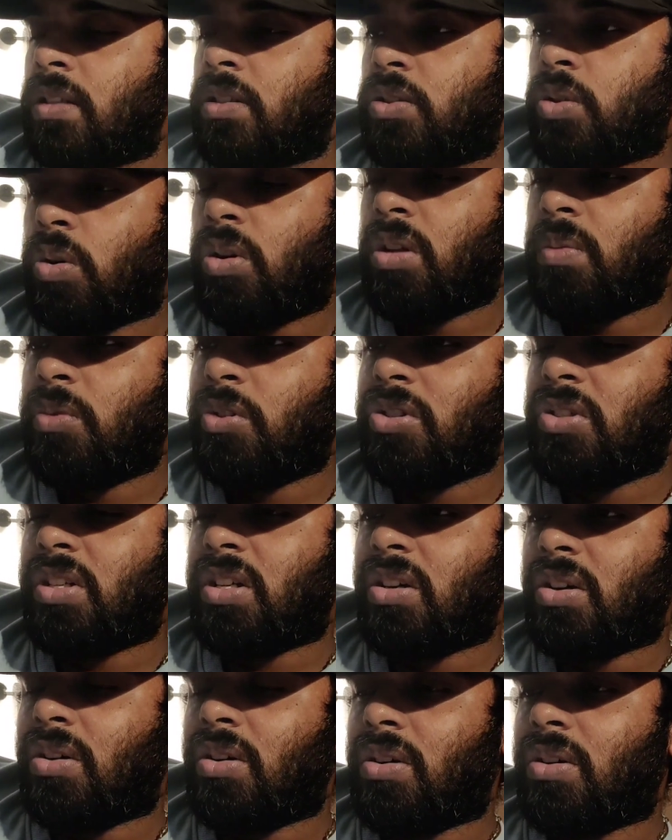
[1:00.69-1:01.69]
சோனி
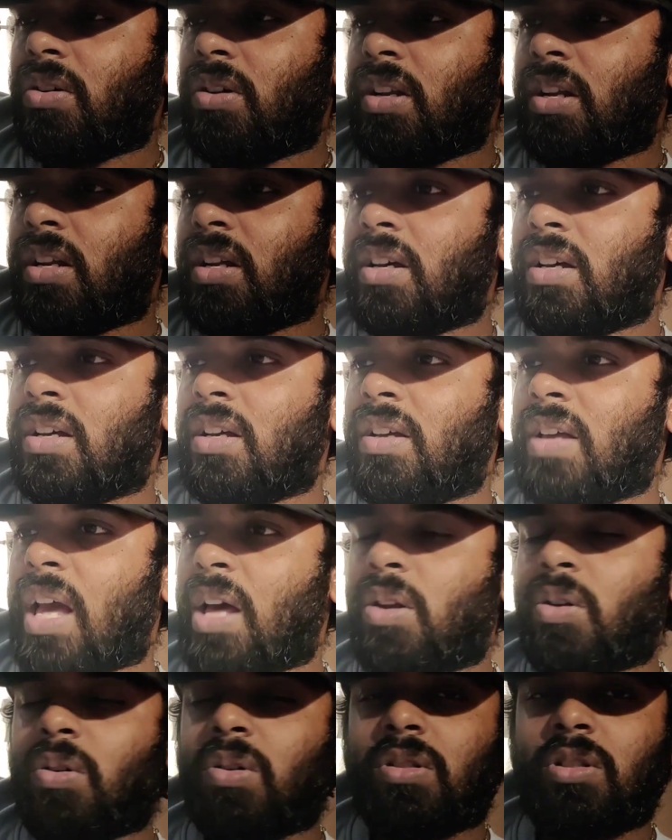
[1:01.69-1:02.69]
மியூசிக்கோ இல்லை
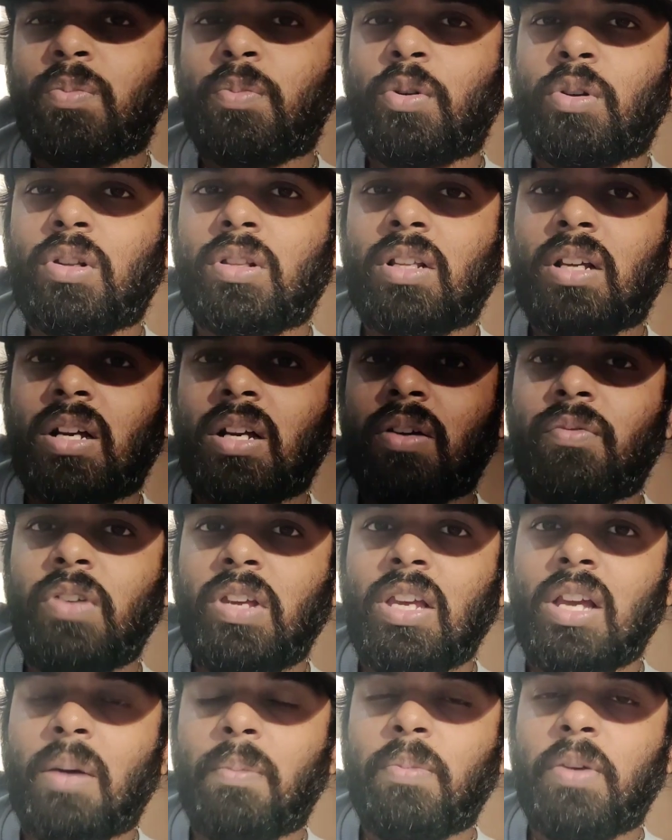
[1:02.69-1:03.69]
யாரோ ஒருத்தர் போட்டிருந்தாங்க வி